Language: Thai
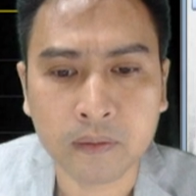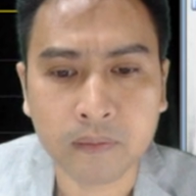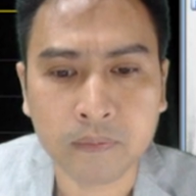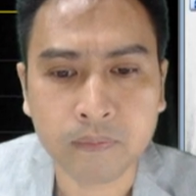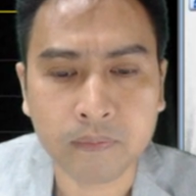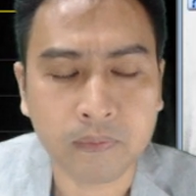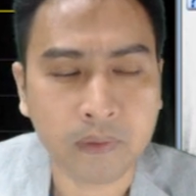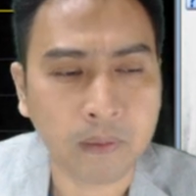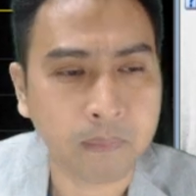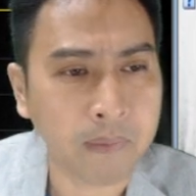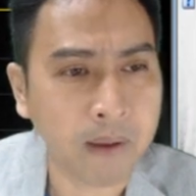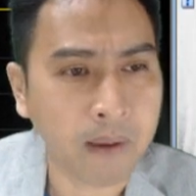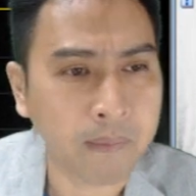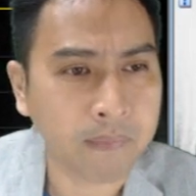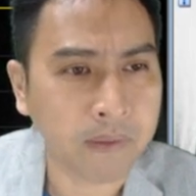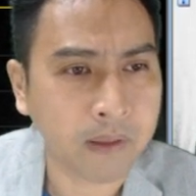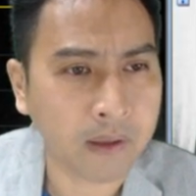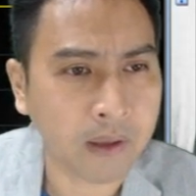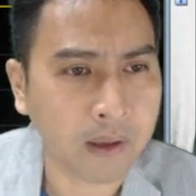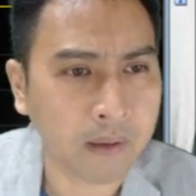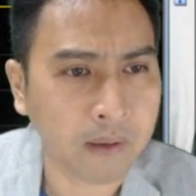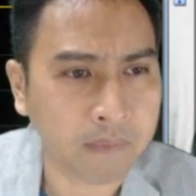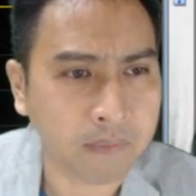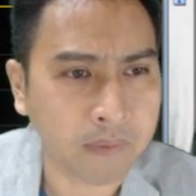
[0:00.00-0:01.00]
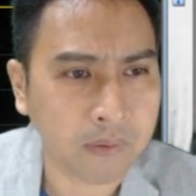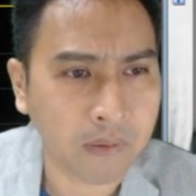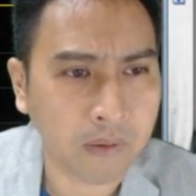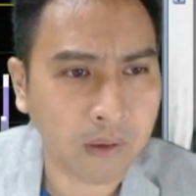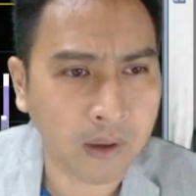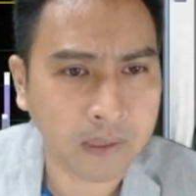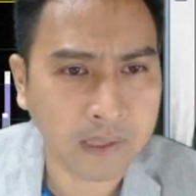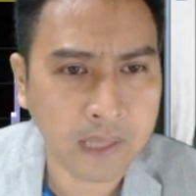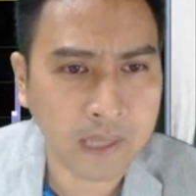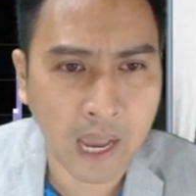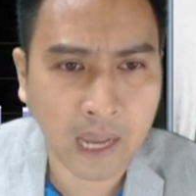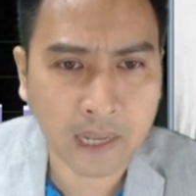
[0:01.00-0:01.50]
เดี๋ยวแป๊บนะครับขอ
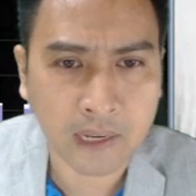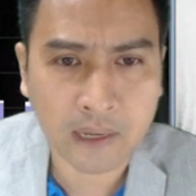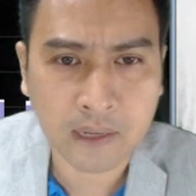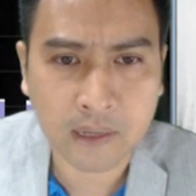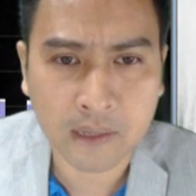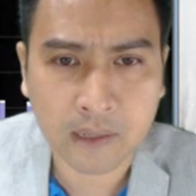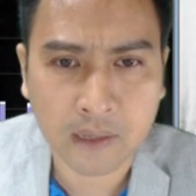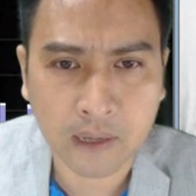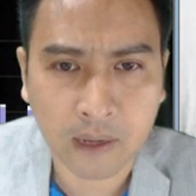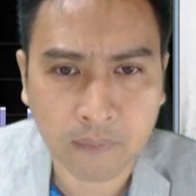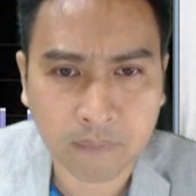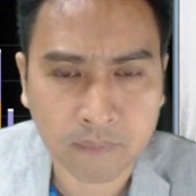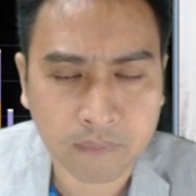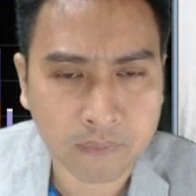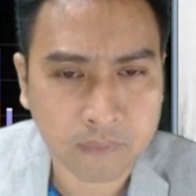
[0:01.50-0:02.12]
ขยายนิดหนึ่งครับ